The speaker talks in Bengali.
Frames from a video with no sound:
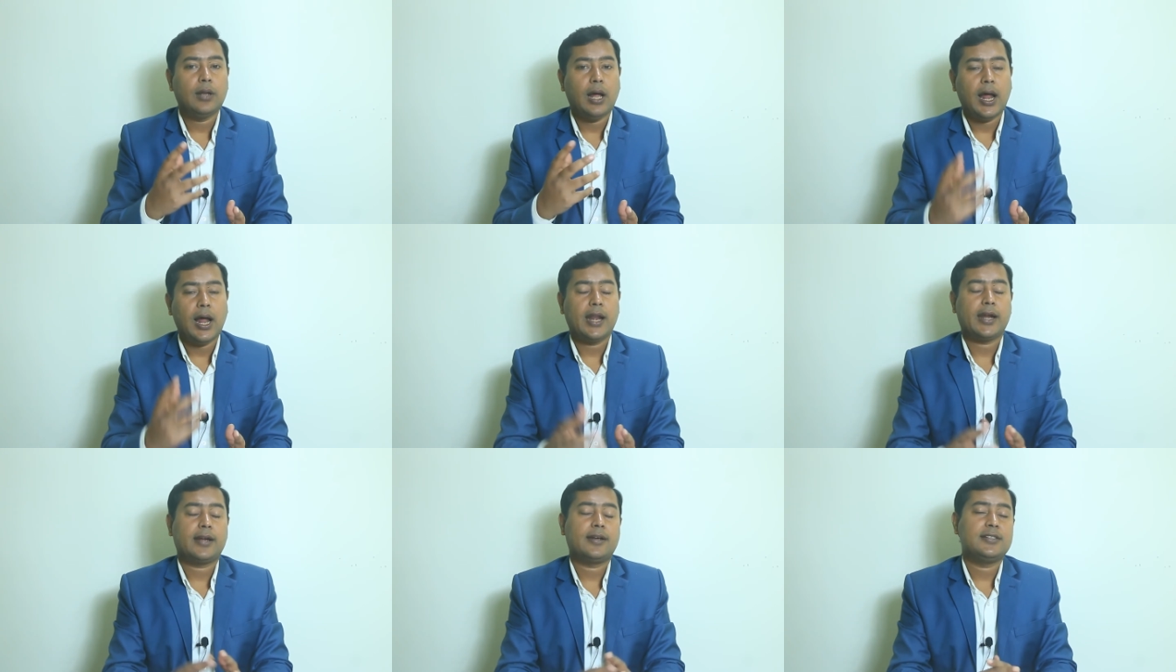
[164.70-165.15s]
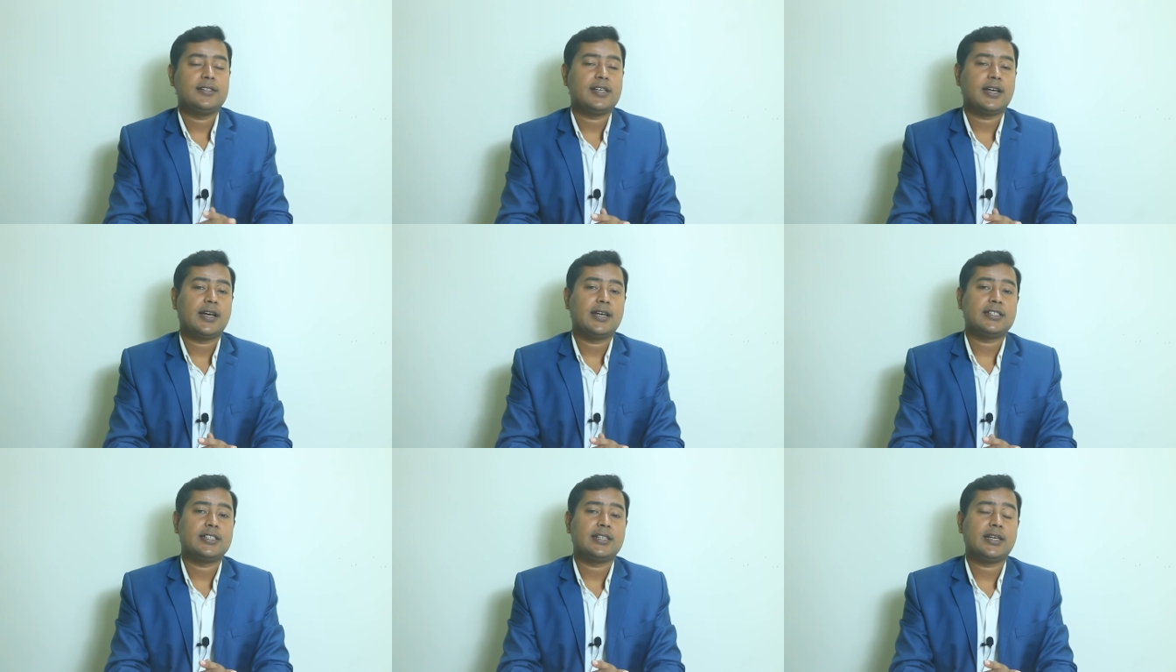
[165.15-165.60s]
আরেকটা
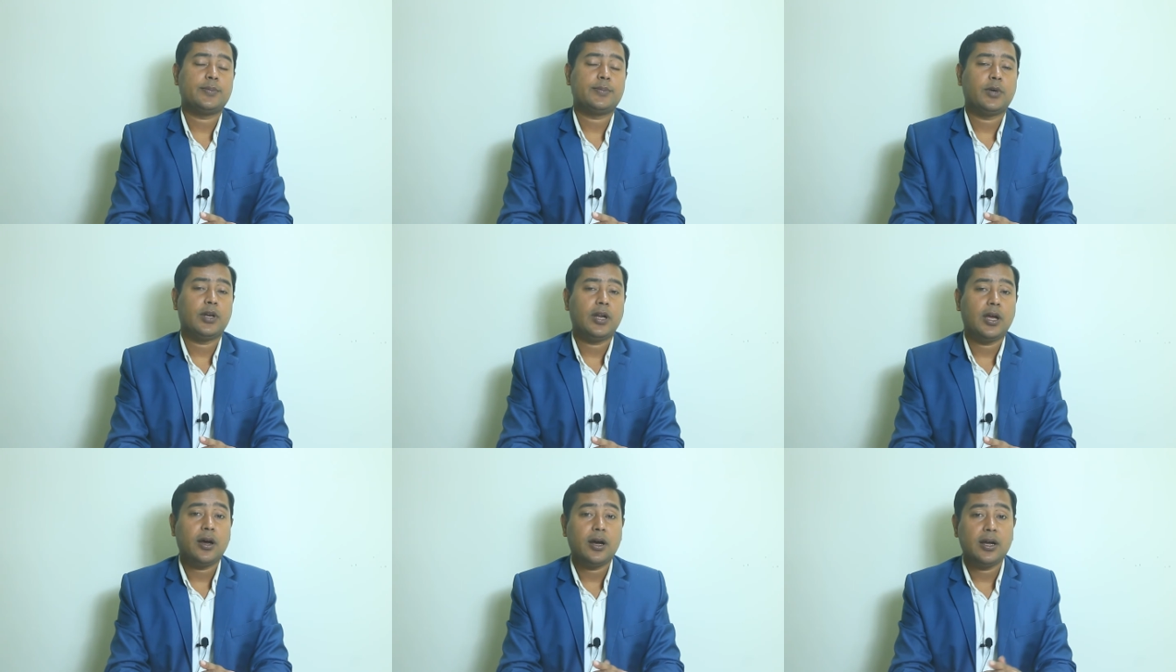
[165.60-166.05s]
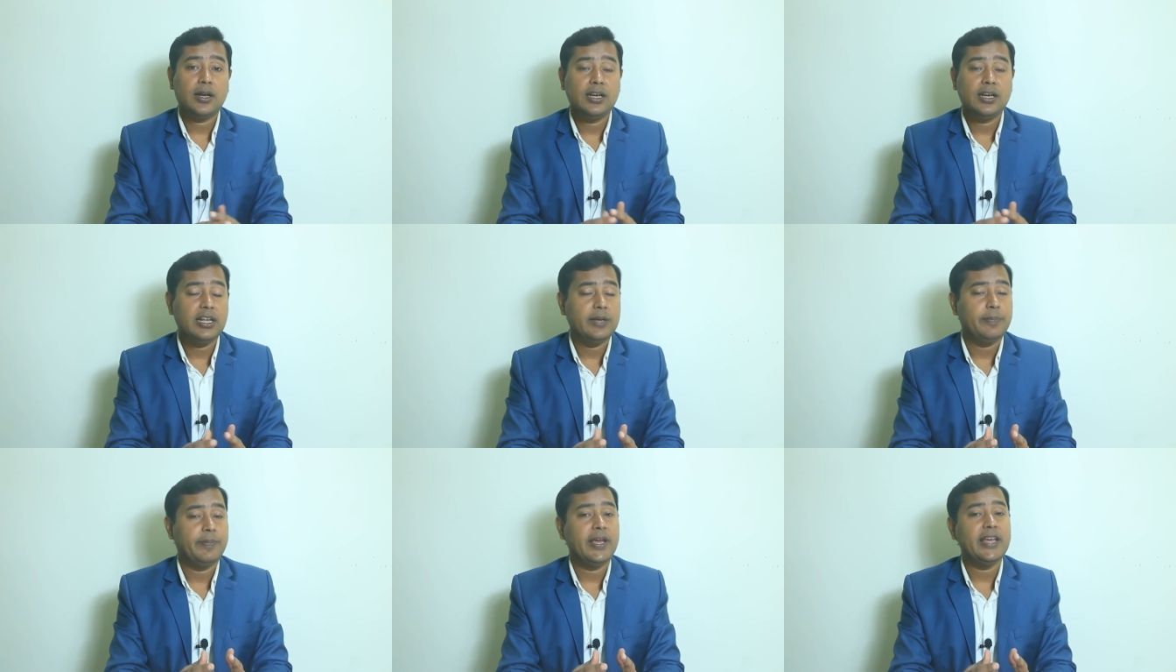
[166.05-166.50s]
জায়গা সেটা বলা হয়
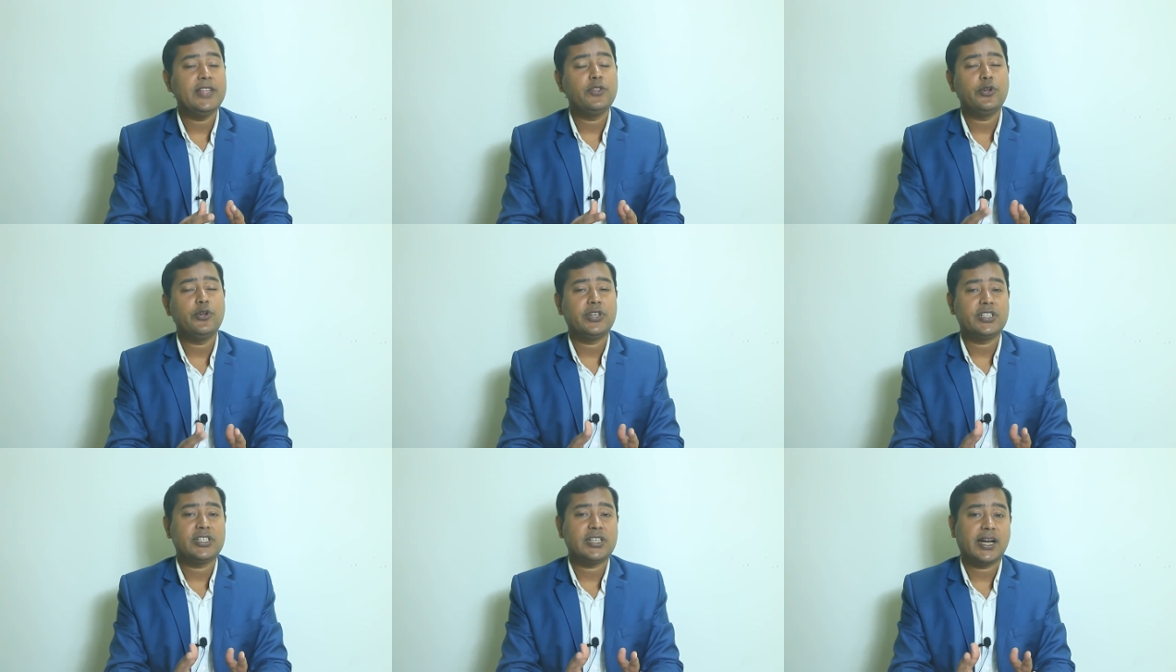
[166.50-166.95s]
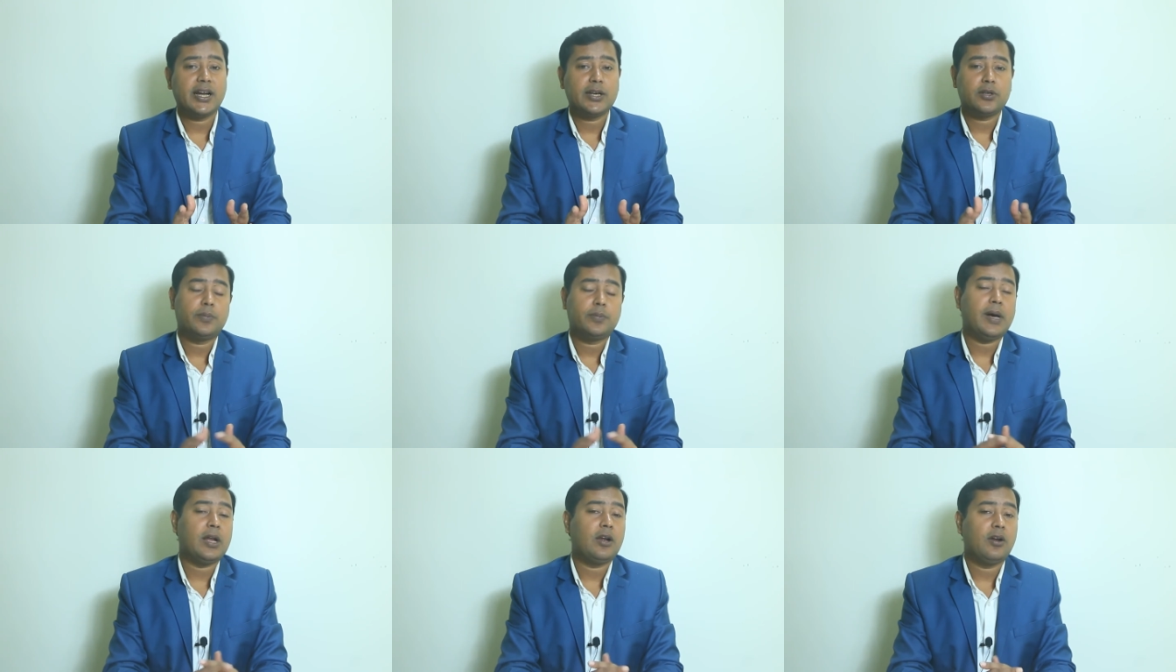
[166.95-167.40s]
লিপ এই দুইটা জায়গায়
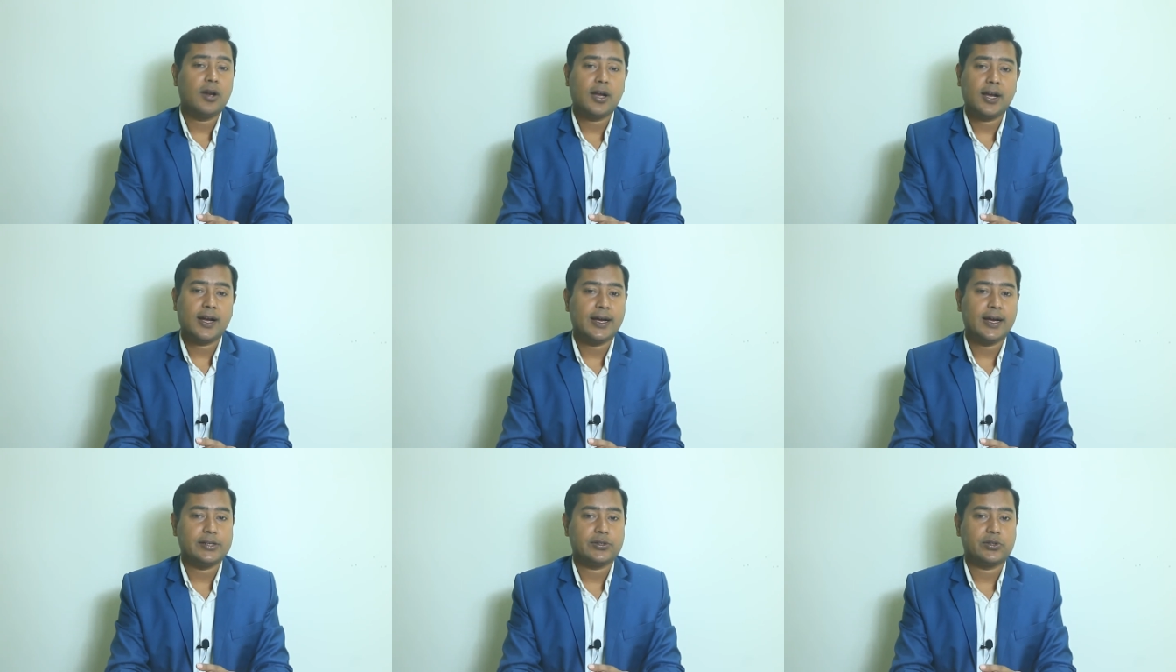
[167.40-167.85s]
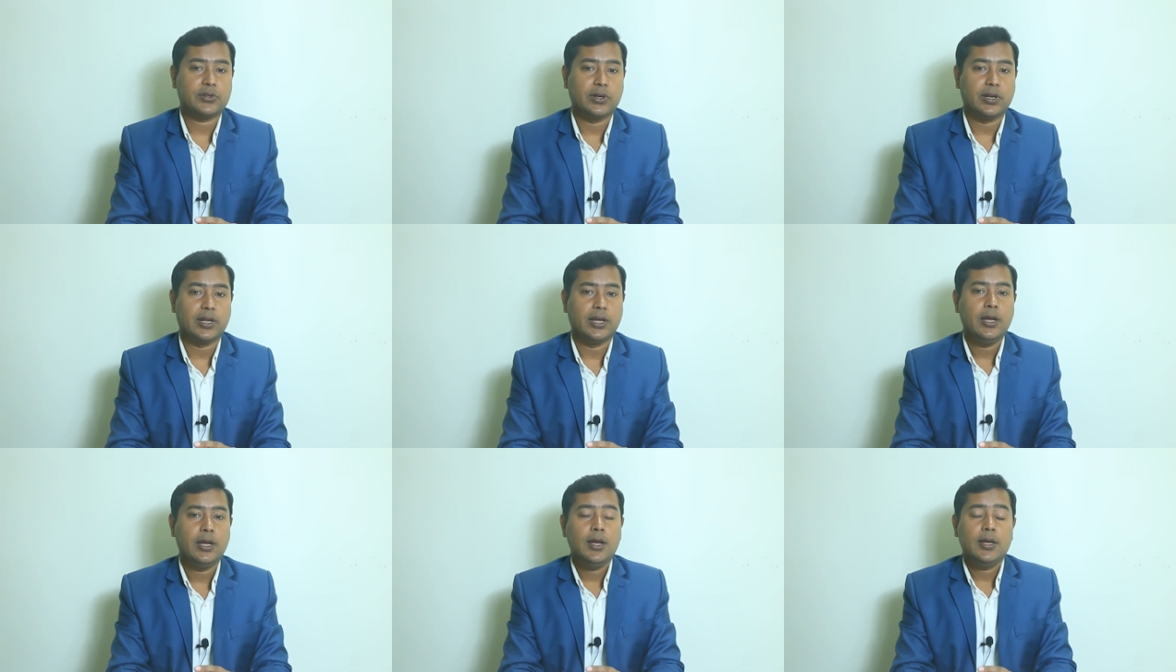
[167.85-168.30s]
একটু ভালো লাগা কাজ
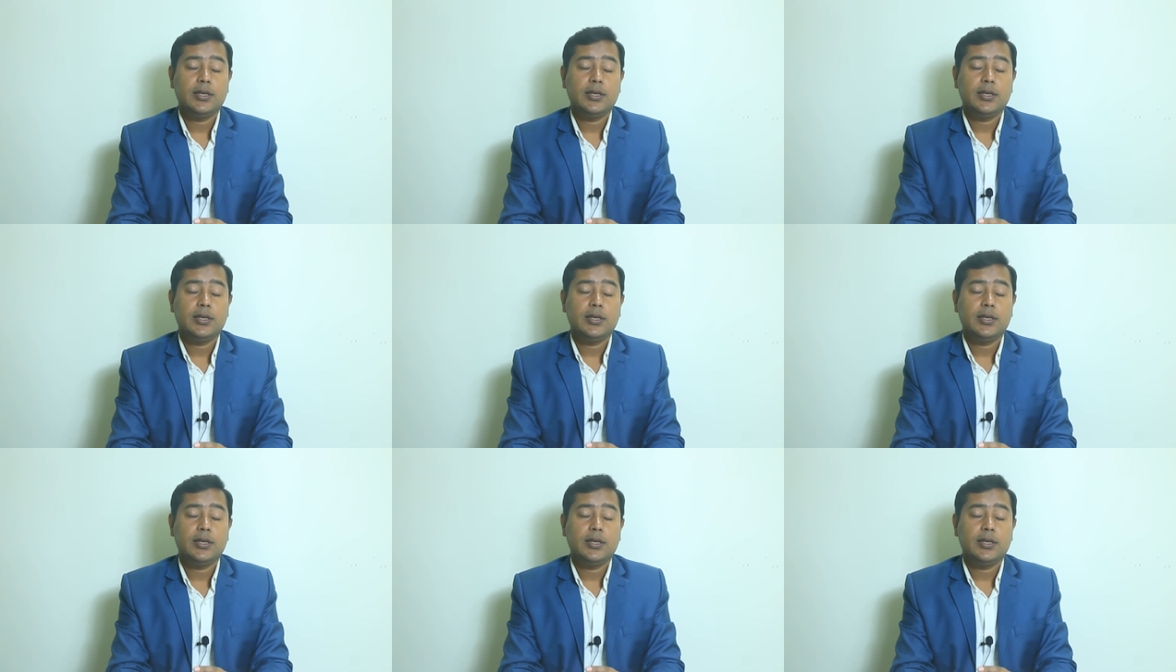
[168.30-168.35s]
করে